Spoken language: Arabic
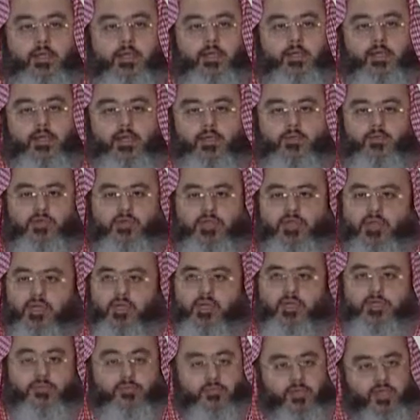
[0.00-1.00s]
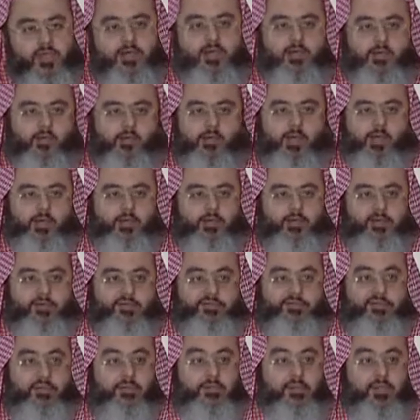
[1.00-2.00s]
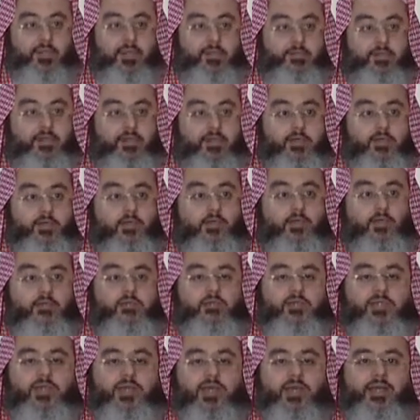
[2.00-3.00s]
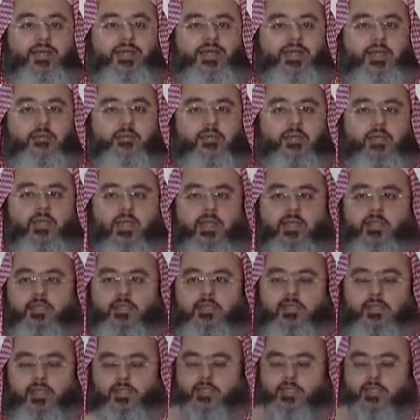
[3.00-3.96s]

إن المشكلات متنوعة فمنها ما يكون متعلق بك أنت